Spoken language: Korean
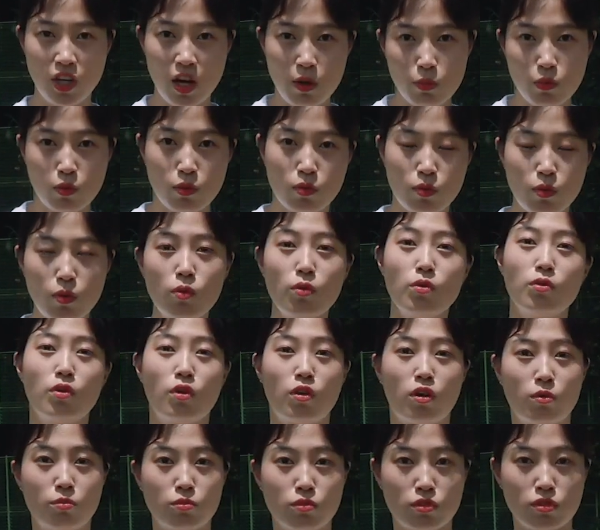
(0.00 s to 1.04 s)
차보고
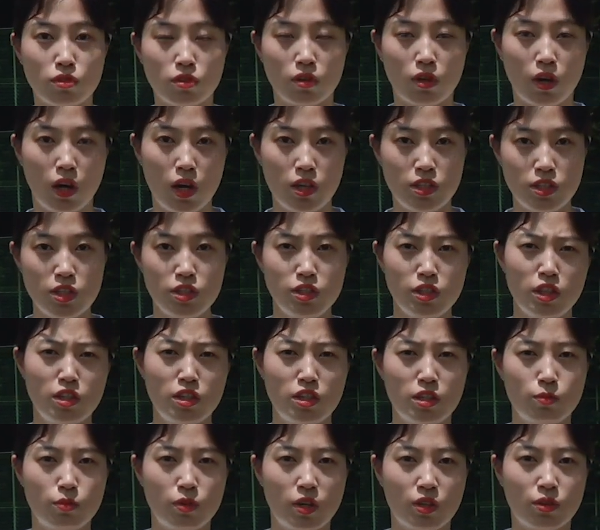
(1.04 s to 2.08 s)
여러분들께 실착
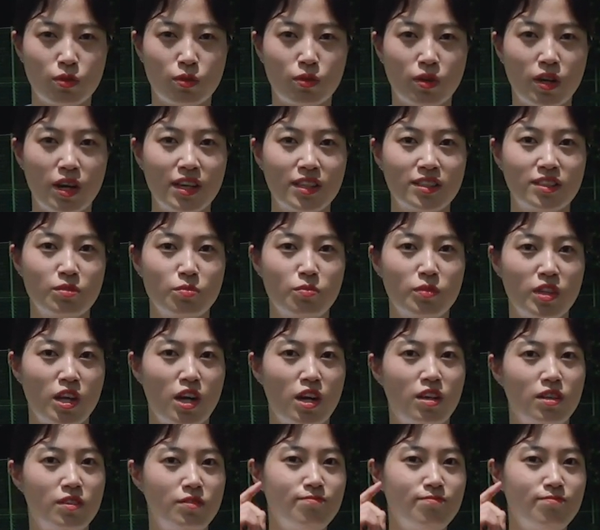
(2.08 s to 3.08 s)
리뷰하도록 하겠습니다.